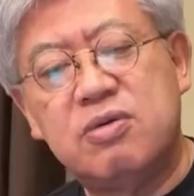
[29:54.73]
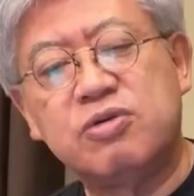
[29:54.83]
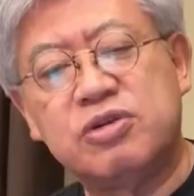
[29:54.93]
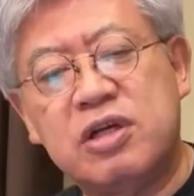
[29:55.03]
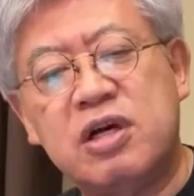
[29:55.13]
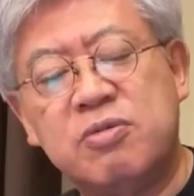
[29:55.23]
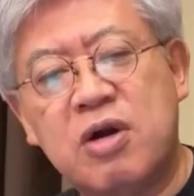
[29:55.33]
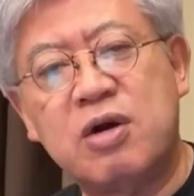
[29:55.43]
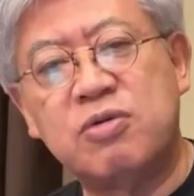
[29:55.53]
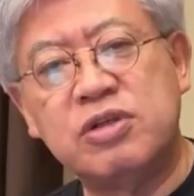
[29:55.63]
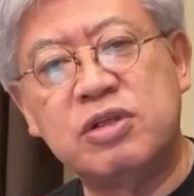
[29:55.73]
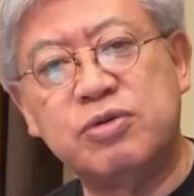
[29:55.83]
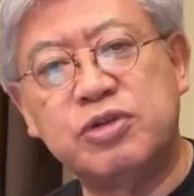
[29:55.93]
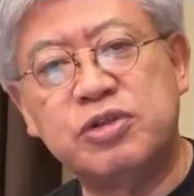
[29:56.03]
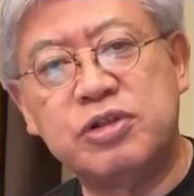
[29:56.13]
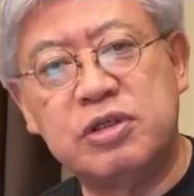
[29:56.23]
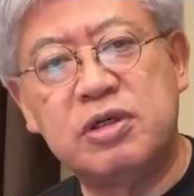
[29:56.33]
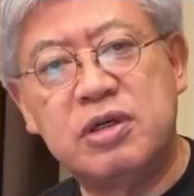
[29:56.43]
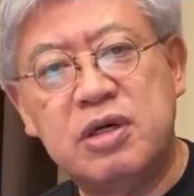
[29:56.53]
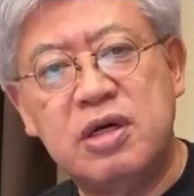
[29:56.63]
講師殿下も学校にいてほしい
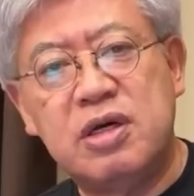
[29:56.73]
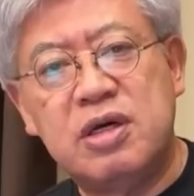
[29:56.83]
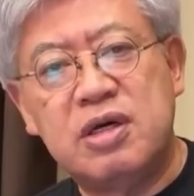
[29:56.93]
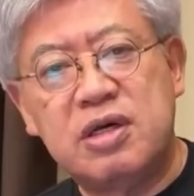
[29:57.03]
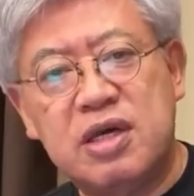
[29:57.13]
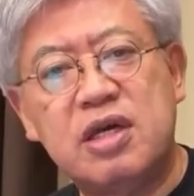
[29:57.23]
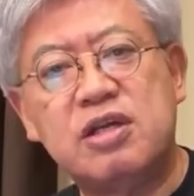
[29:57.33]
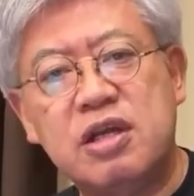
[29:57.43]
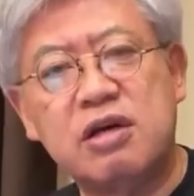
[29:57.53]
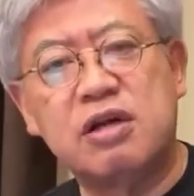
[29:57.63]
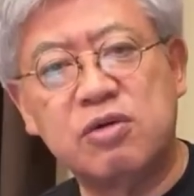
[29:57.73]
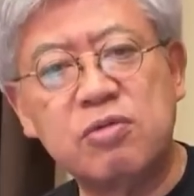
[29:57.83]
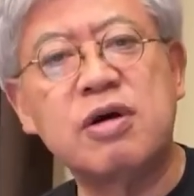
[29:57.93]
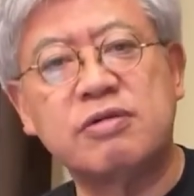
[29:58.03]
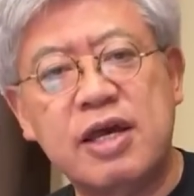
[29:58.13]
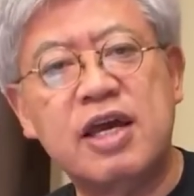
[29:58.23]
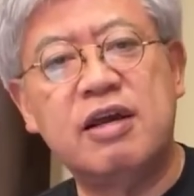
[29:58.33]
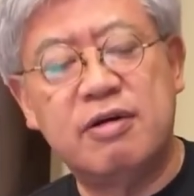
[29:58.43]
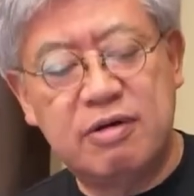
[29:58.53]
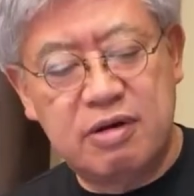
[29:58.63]
し、経費殿下はともかく
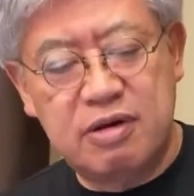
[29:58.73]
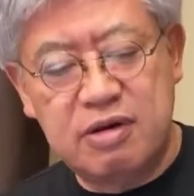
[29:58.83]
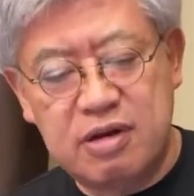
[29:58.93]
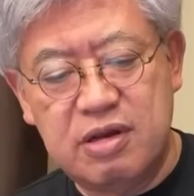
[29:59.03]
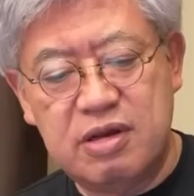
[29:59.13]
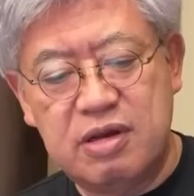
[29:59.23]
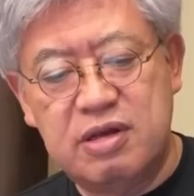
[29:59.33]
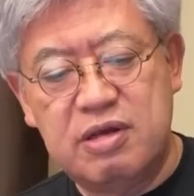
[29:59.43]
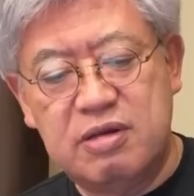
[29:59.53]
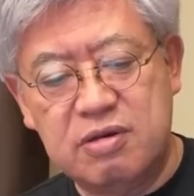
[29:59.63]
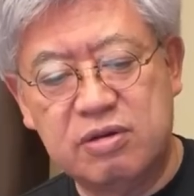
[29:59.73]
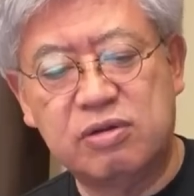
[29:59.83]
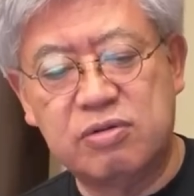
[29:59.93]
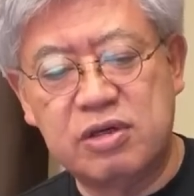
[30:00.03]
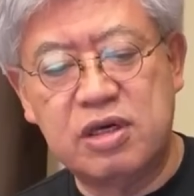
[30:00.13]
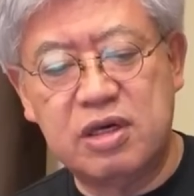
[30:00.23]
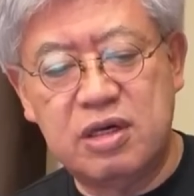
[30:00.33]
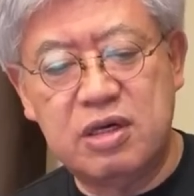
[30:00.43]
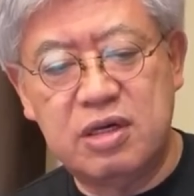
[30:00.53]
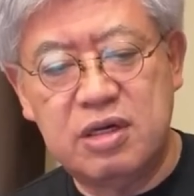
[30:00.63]
ね、本当
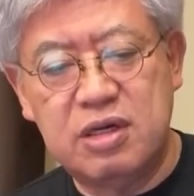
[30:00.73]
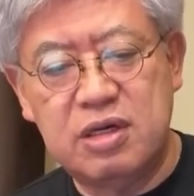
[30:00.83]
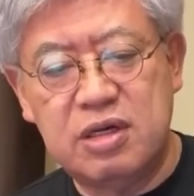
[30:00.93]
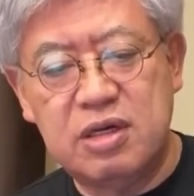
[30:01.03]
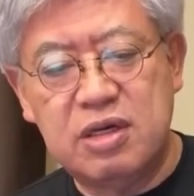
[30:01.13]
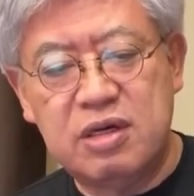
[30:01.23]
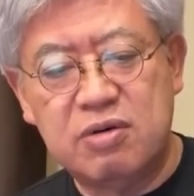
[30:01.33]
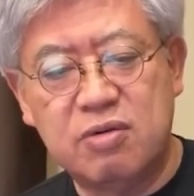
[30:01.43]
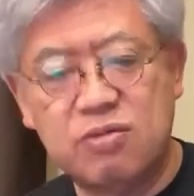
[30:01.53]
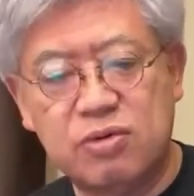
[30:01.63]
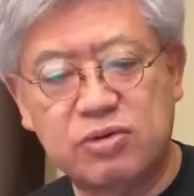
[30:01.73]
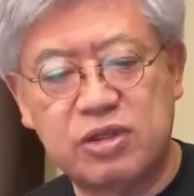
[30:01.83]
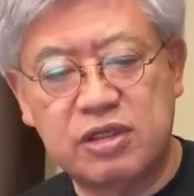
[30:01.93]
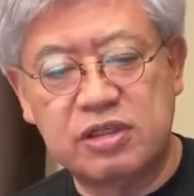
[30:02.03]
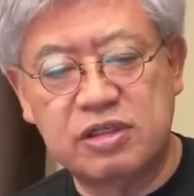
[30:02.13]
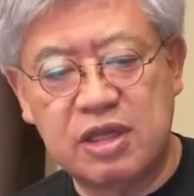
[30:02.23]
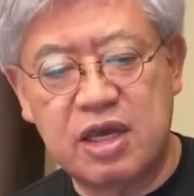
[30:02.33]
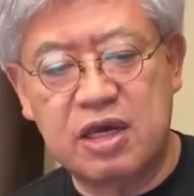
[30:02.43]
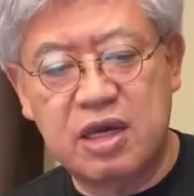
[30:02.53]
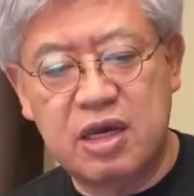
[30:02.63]
にご苦労してです
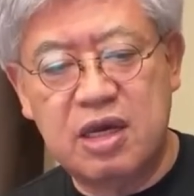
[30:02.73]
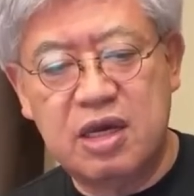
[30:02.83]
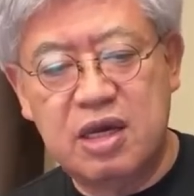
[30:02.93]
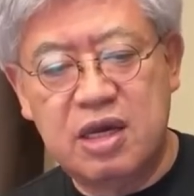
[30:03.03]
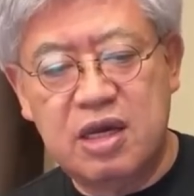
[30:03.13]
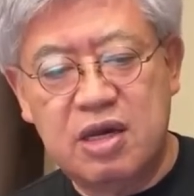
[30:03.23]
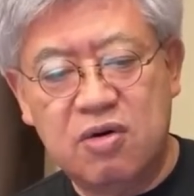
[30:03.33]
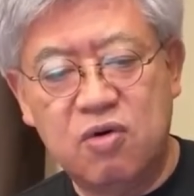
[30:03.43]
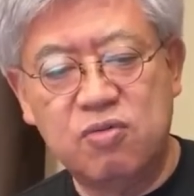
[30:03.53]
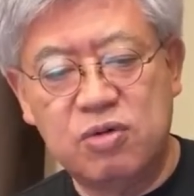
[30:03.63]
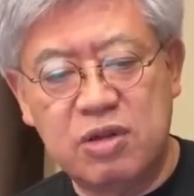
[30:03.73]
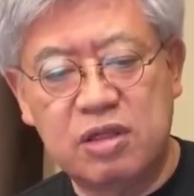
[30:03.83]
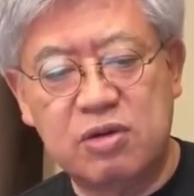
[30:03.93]
ね、お産みに